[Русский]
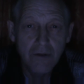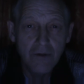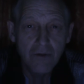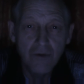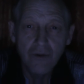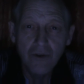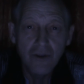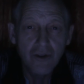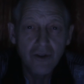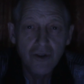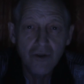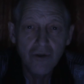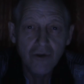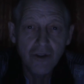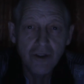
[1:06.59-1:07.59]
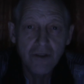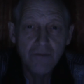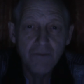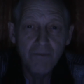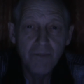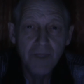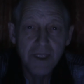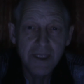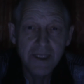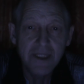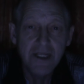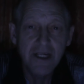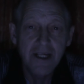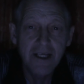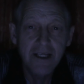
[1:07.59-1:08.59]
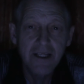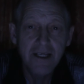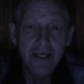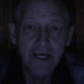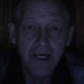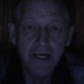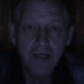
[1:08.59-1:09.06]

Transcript: уничтожен без следа.